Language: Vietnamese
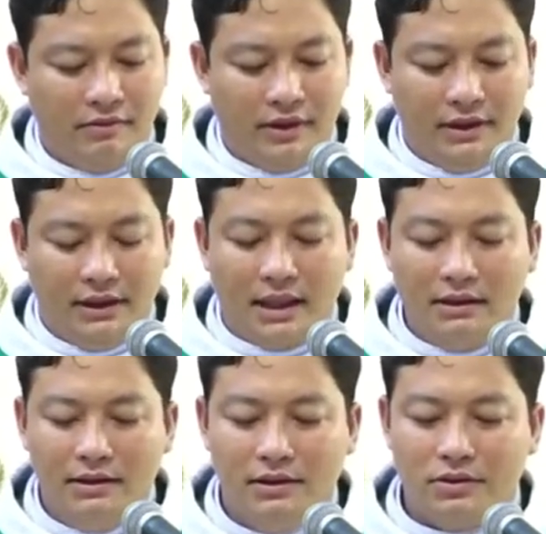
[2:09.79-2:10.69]
Vậy thì cái
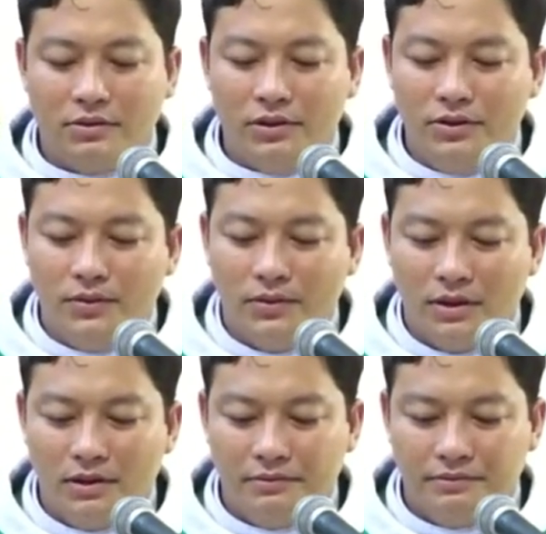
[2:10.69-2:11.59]
thương của
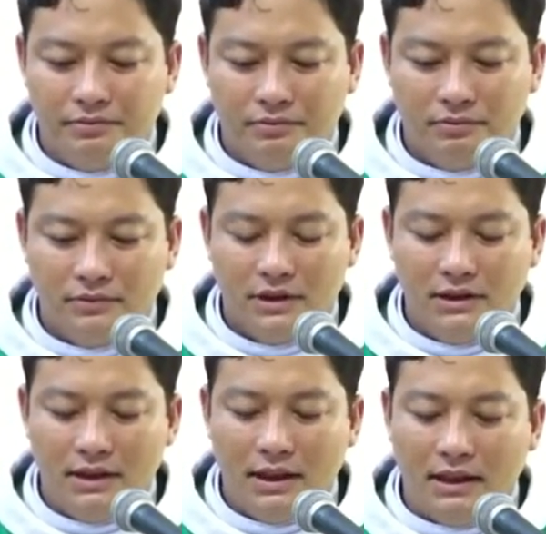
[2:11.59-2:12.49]
Chúa khi
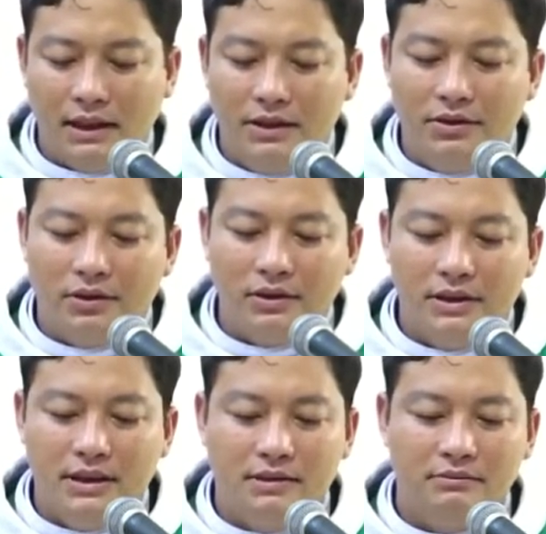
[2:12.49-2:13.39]
nhìn thấy đàn
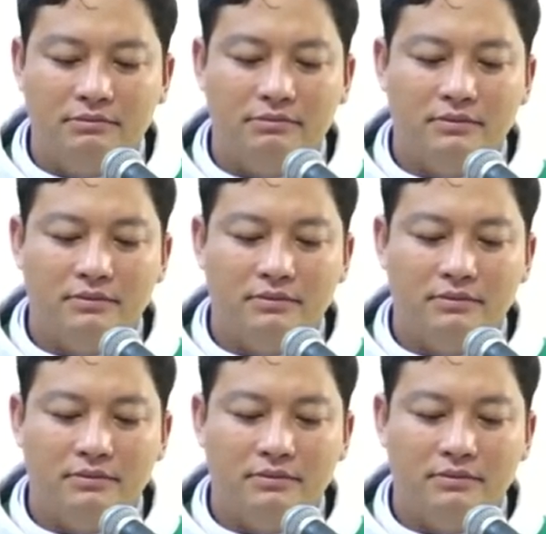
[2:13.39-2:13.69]
chiên,